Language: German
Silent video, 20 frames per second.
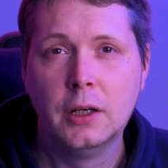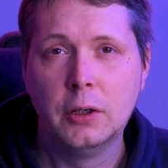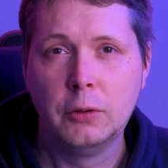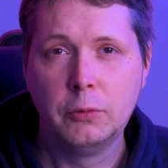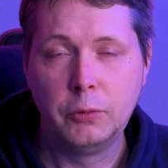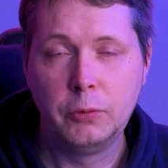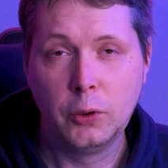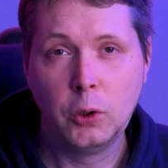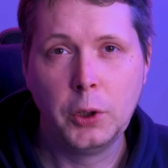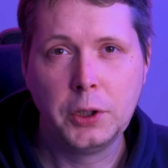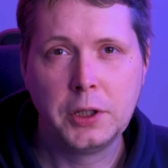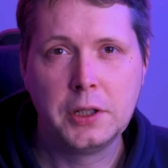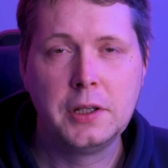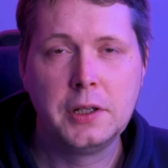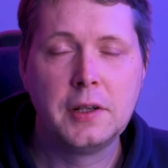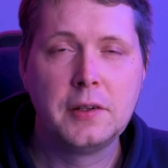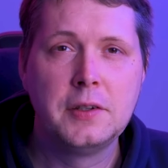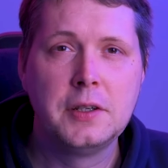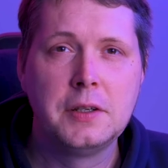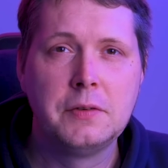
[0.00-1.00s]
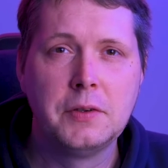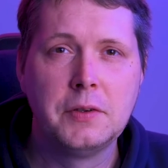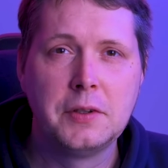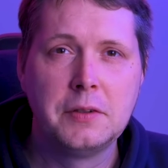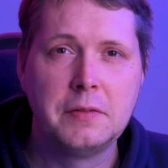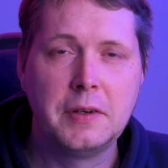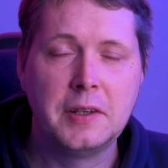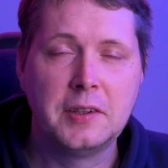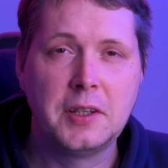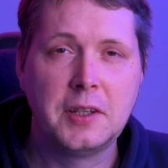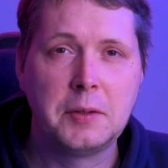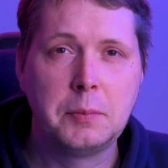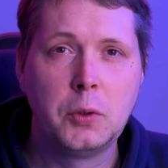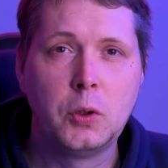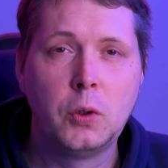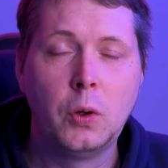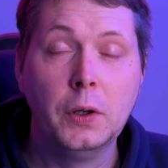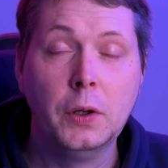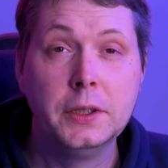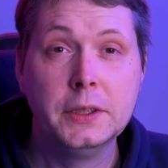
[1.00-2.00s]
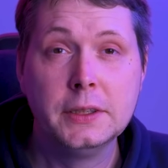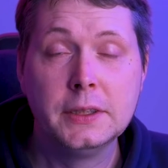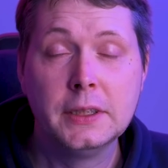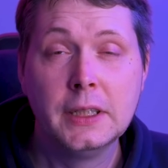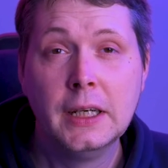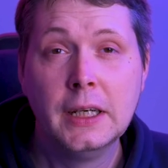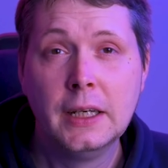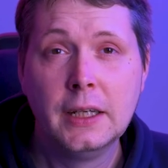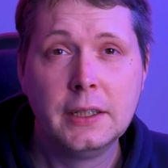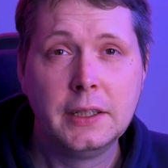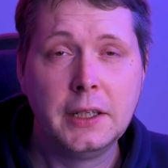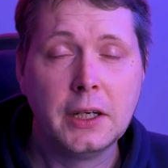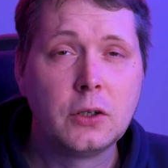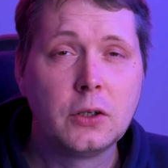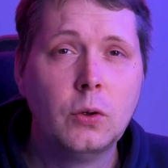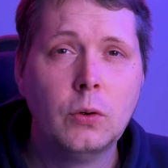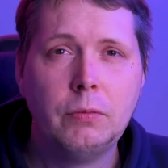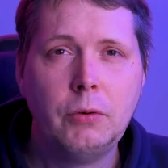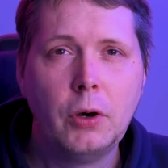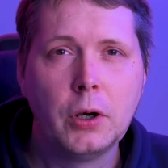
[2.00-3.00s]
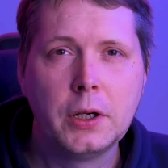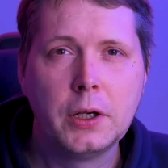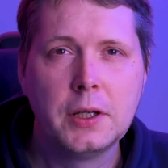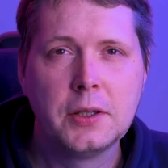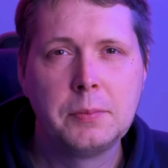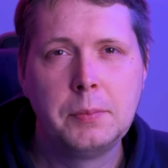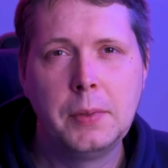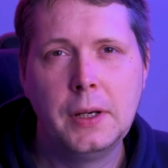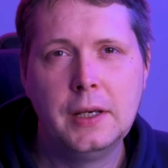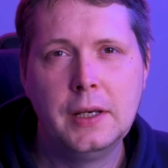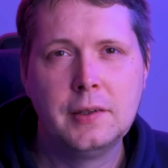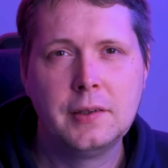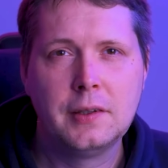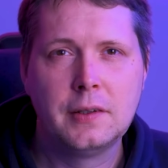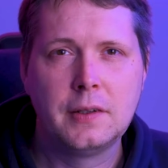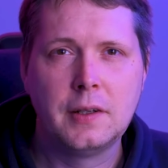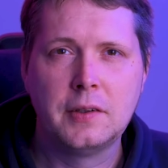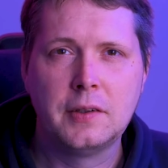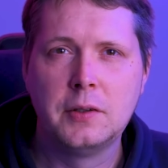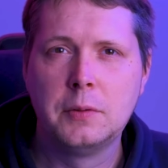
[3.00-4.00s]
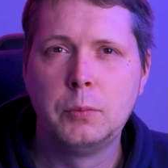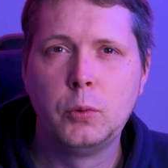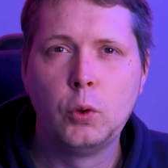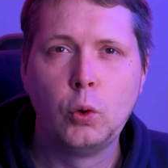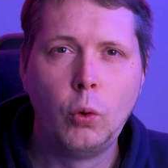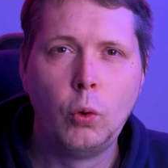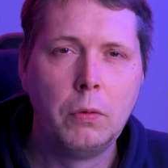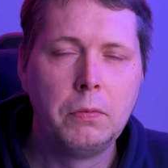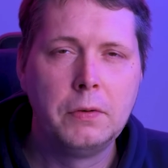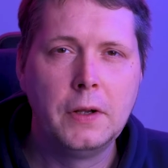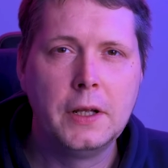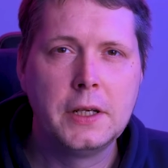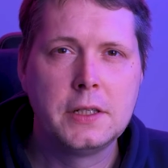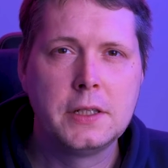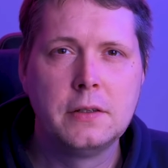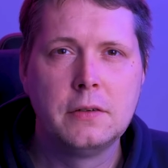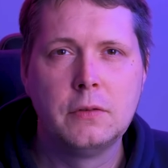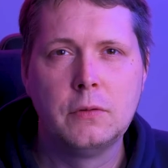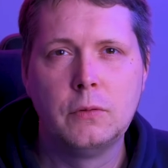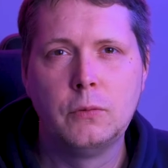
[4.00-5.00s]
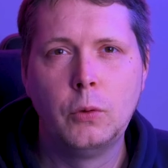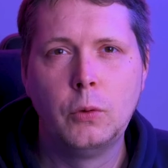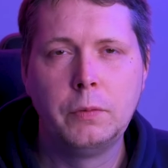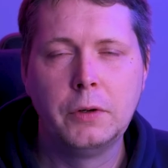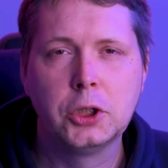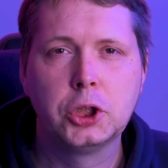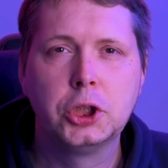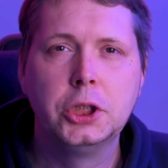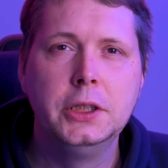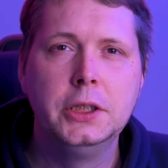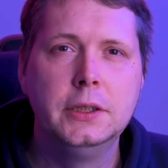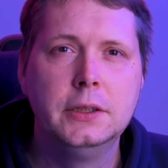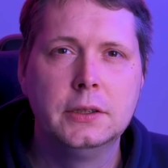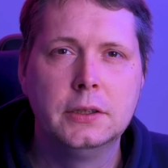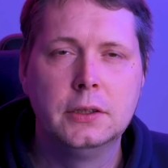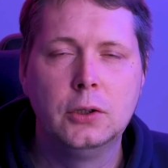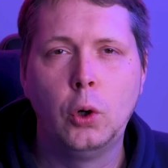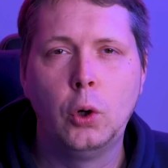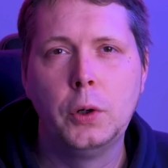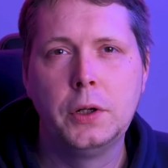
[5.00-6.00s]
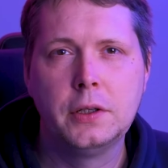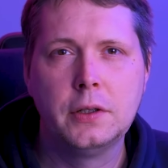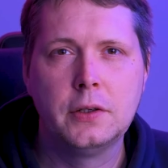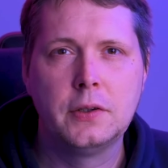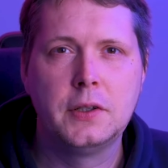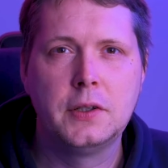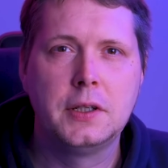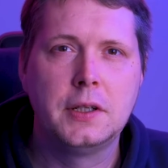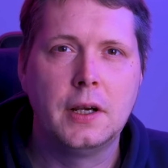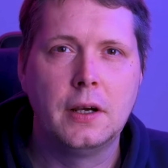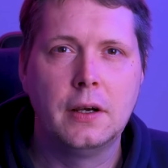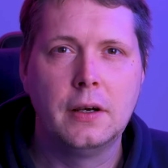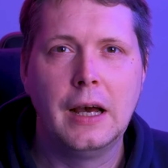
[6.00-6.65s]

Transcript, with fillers: Für Leute, die das nicht wissen, was das bedeutet, der Coworking Space, das sind Büroflächen, wo verschiedene Leute sich